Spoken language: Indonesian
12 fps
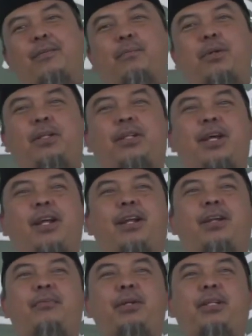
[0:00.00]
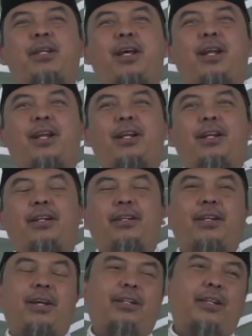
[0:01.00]
Misal, misal
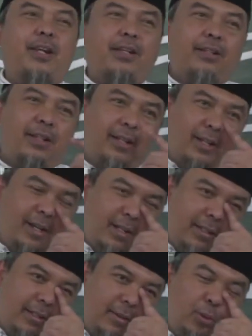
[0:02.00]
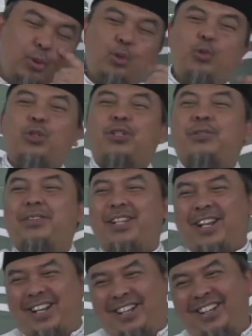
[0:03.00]
yang tidak terlihat usus
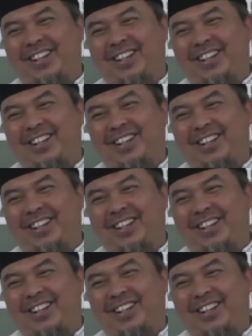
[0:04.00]
misalnya.